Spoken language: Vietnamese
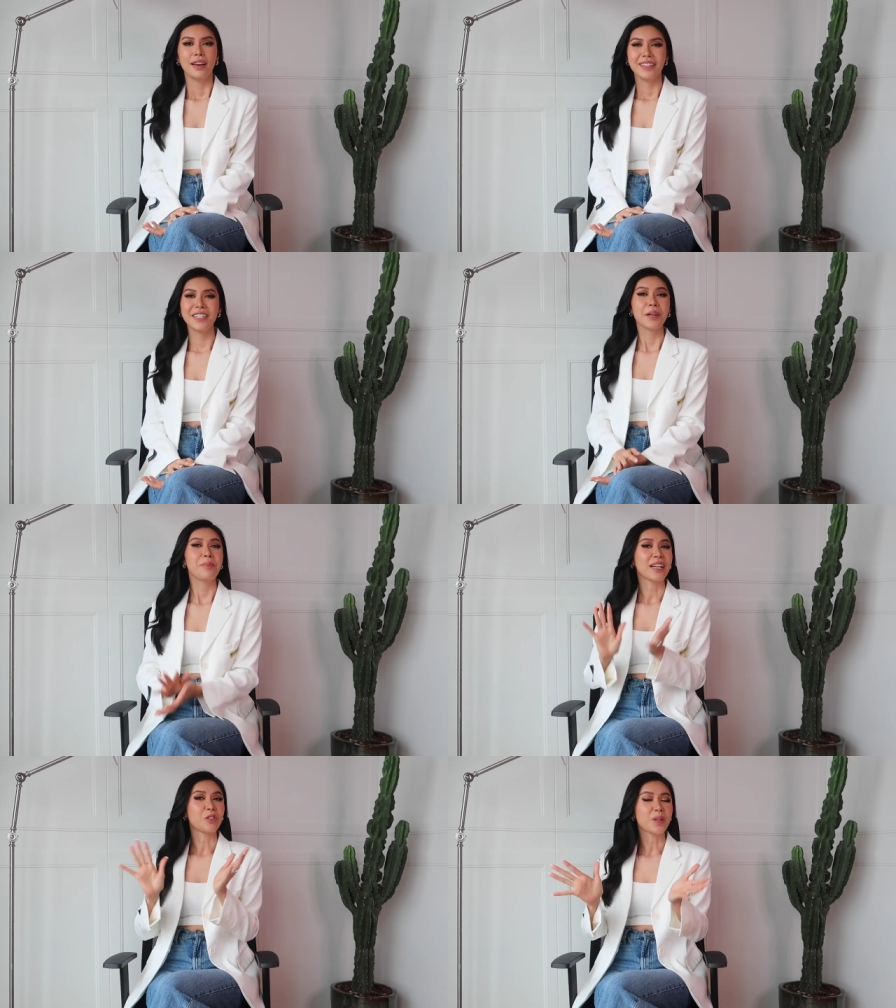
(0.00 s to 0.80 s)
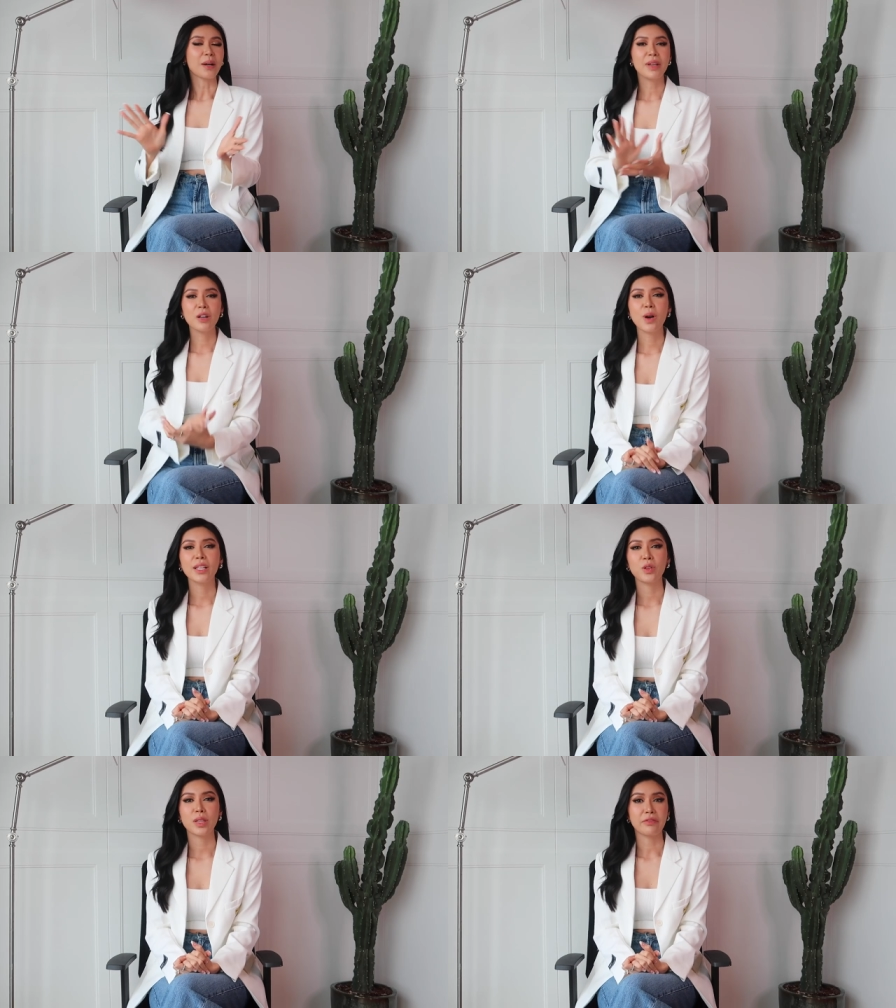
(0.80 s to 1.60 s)
như các bạn cũng đã biết qua
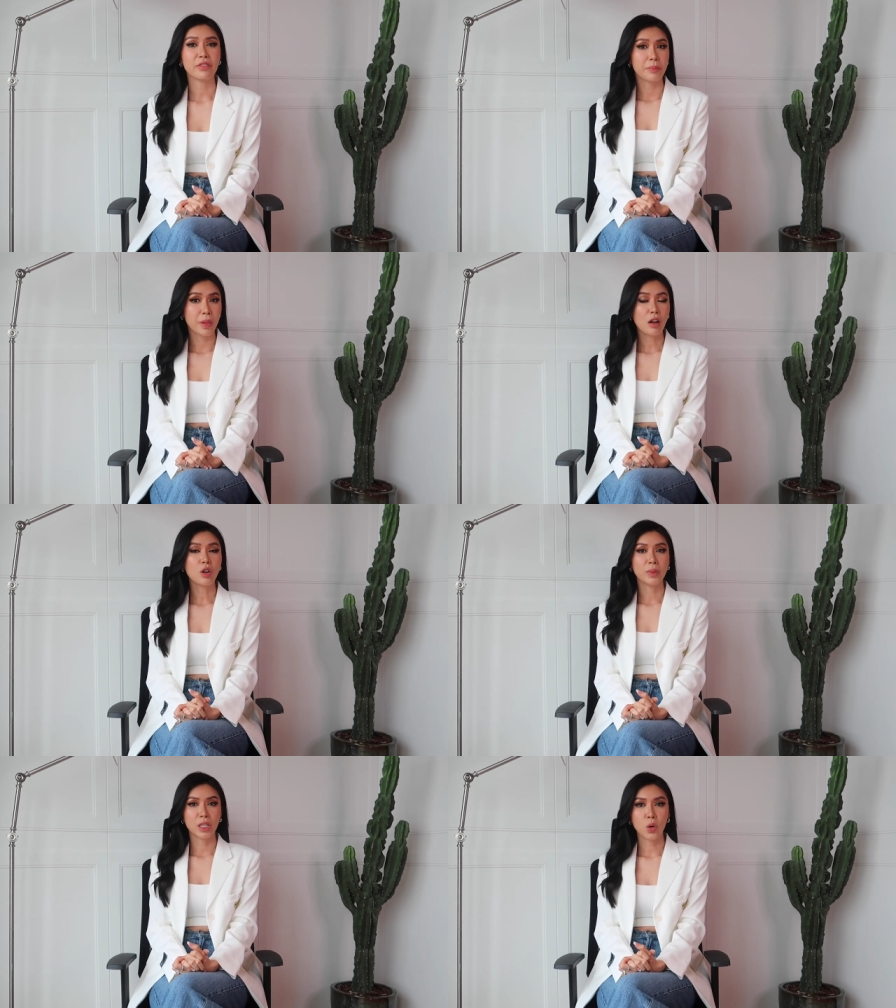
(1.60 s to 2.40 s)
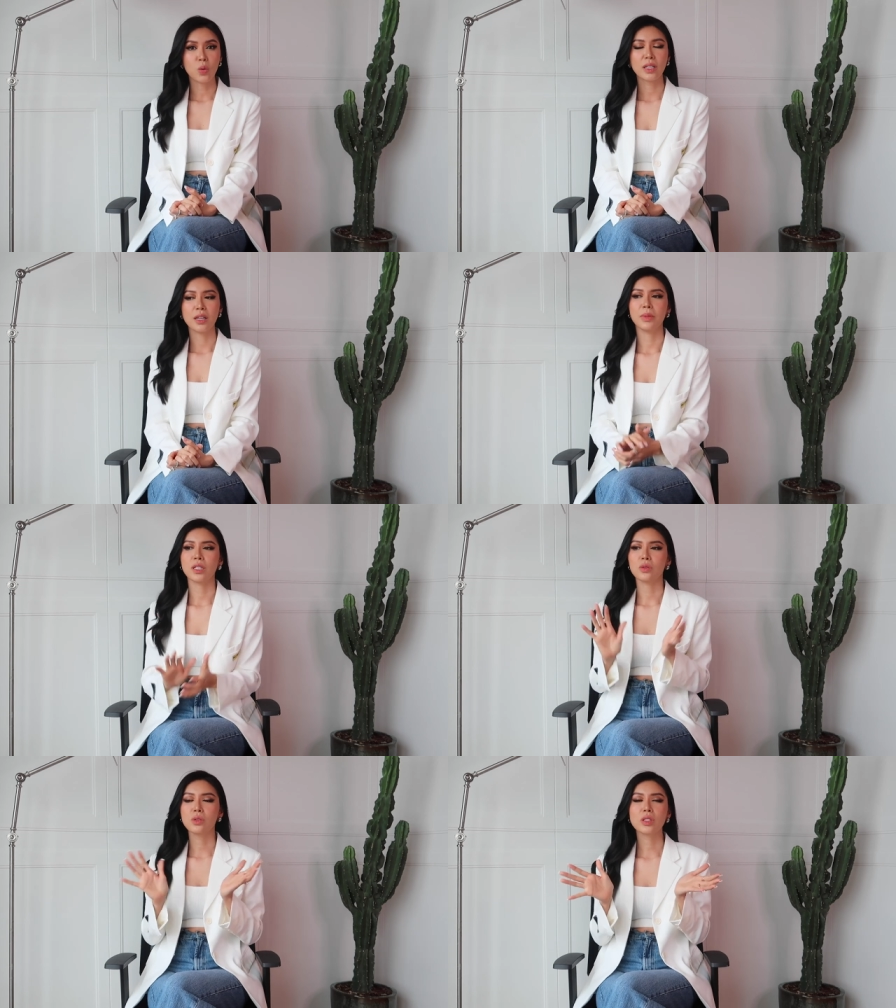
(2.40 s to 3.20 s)
nhiều tập vlog của minh tú á, thì minh
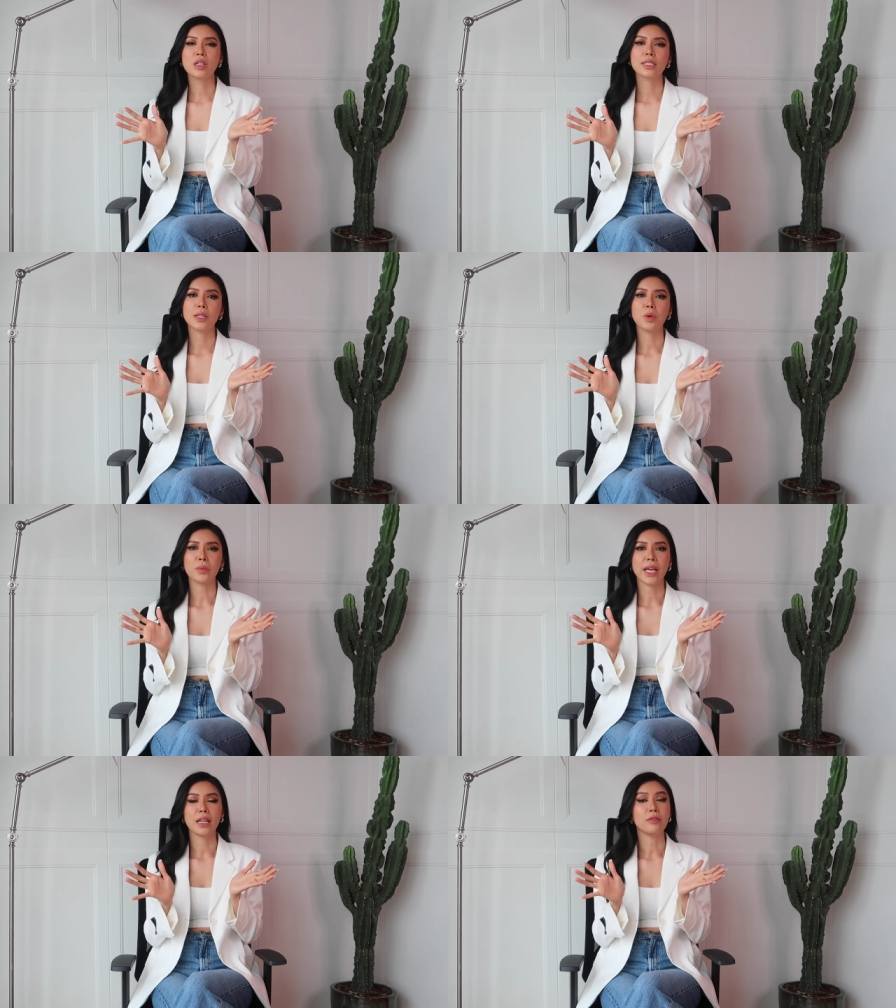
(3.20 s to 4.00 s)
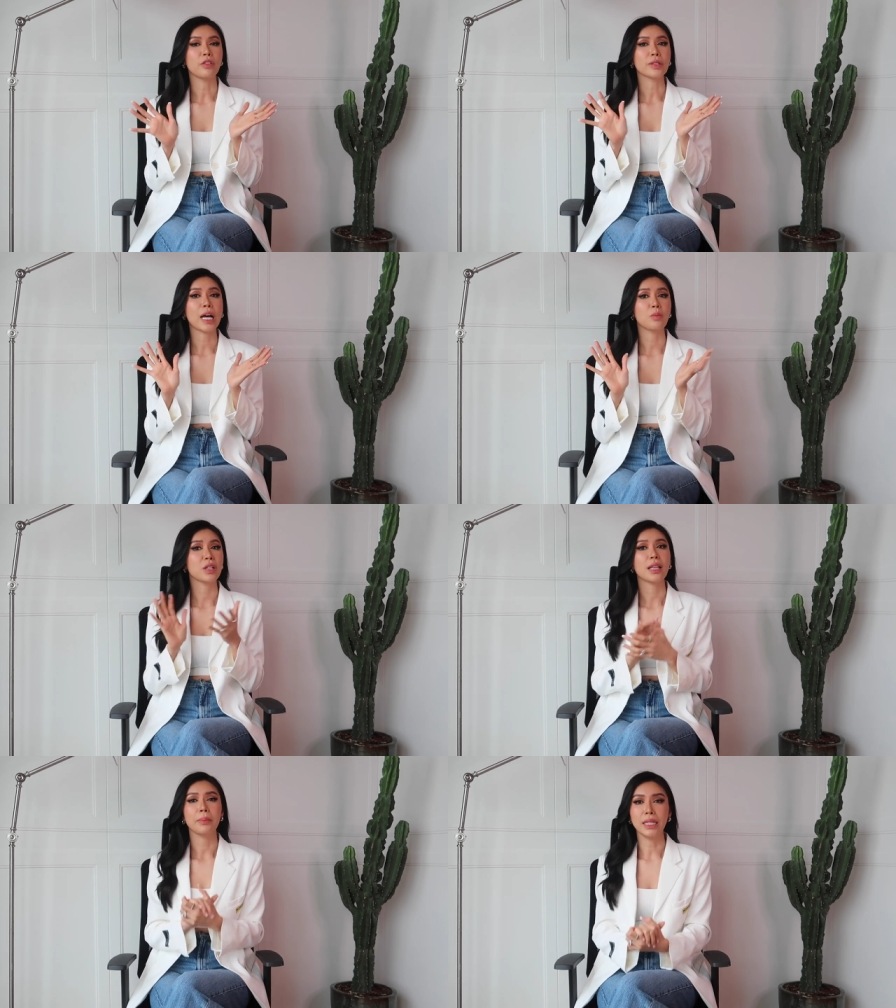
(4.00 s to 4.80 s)
tú xuất thân trong một gia đình phổ thông
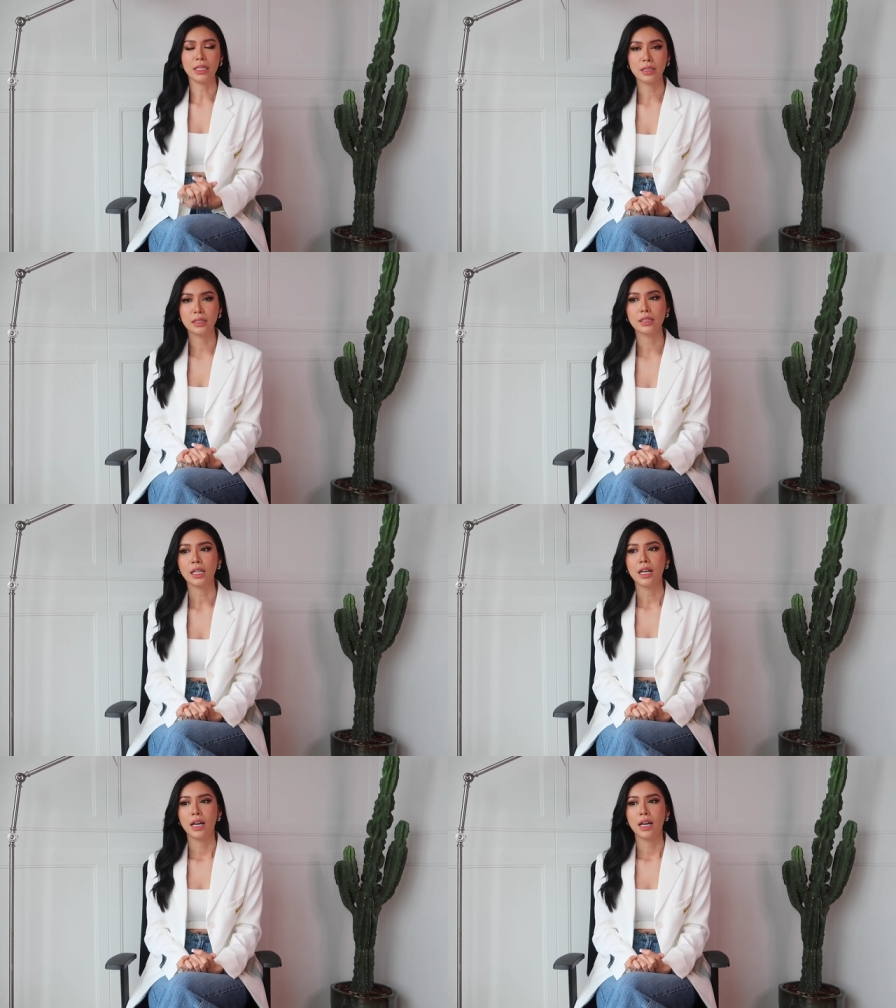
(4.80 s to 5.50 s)
rất là bình thường